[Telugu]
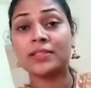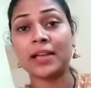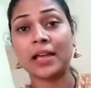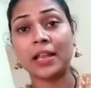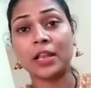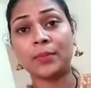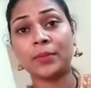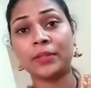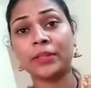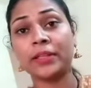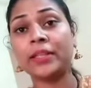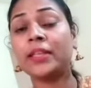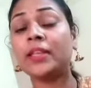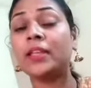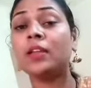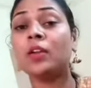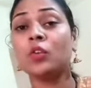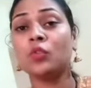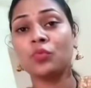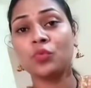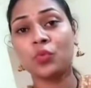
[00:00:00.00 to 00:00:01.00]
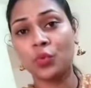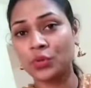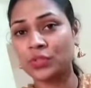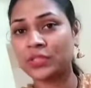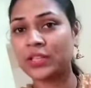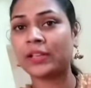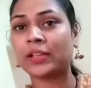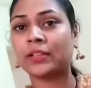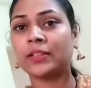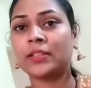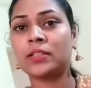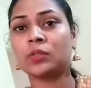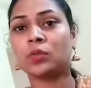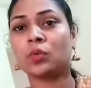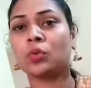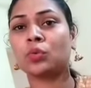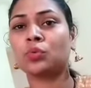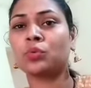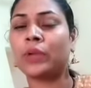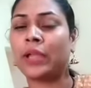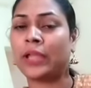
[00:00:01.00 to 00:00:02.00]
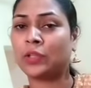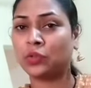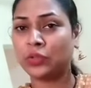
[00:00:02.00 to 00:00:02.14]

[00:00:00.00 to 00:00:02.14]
చాలా మంది ఫుడ్ సరిగా తీసుకోరు